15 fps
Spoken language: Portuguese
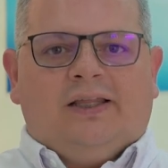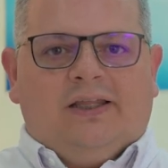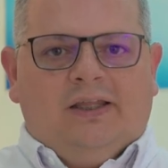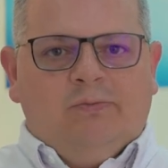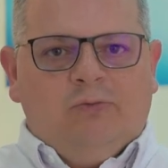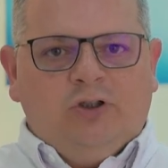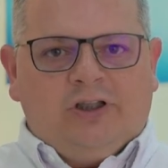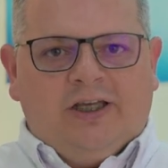
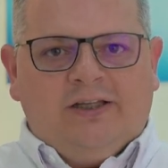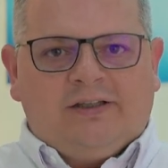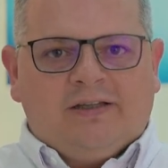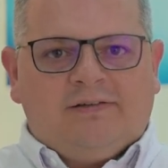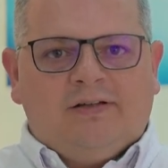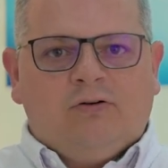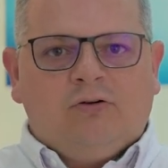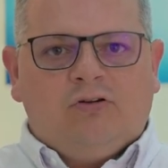e muita
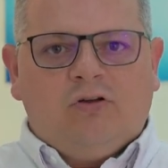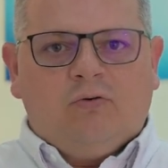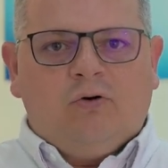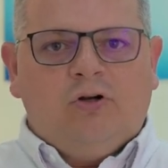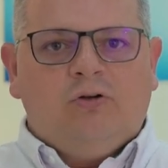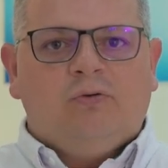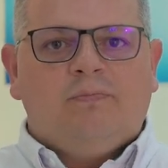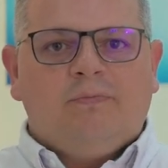irritação no seu
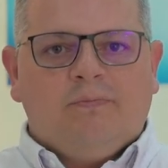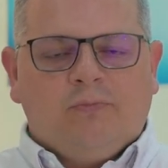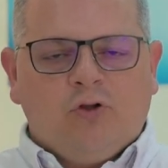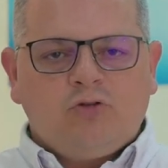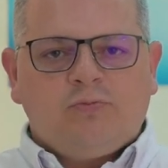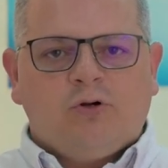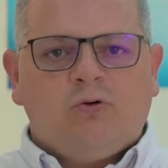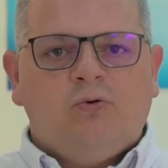olho,
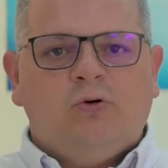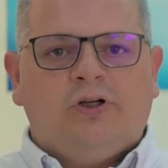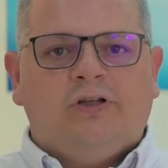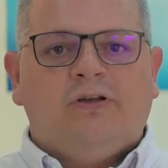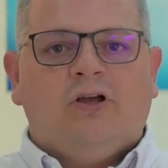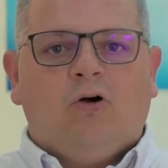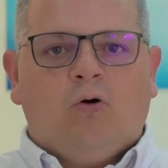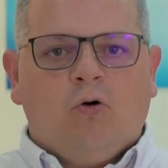nos procure
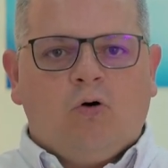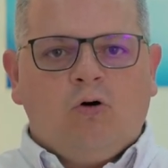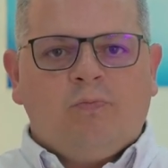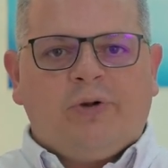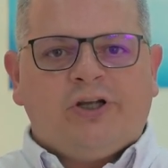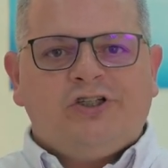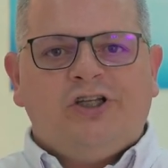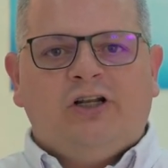ou
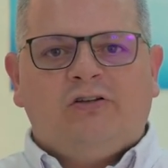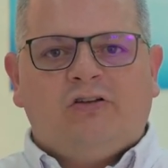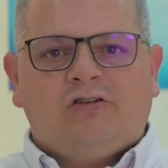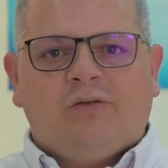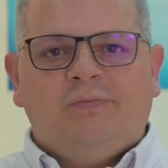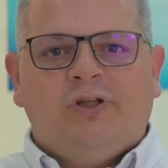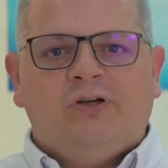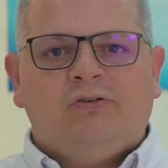compartilhe com seus
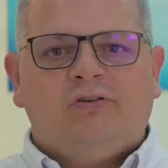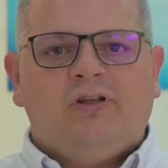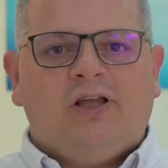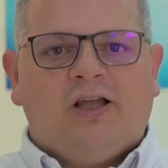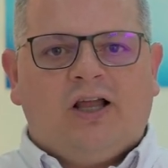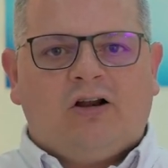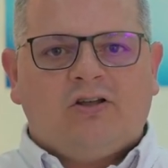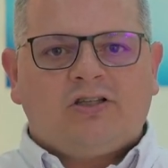amigos
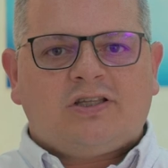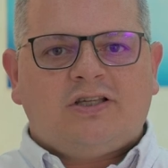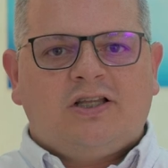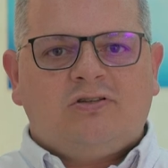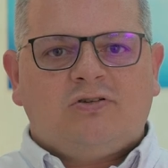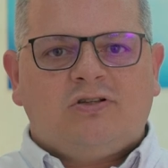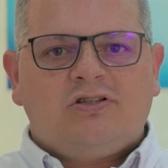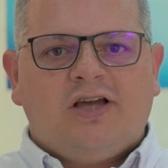nas nossas
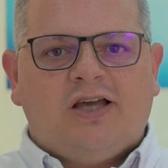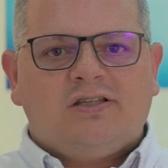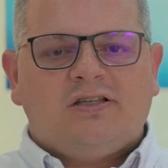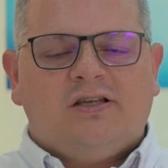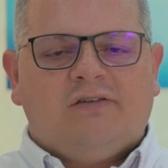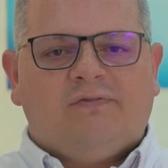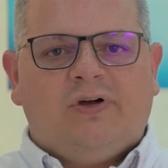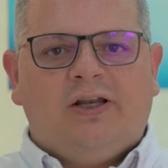redes sociais.
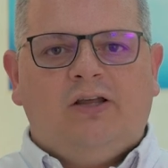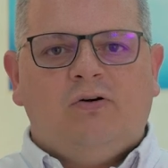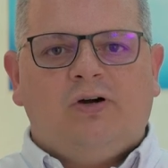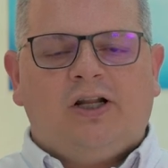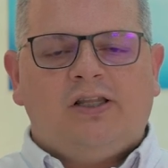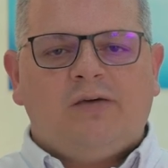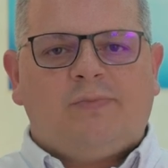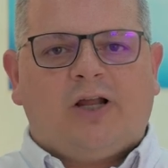Valeu,
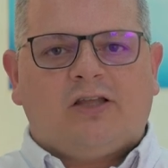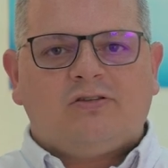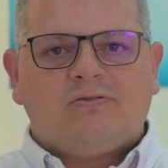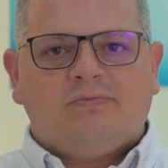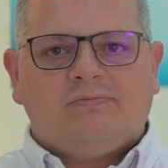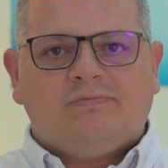grande abraço!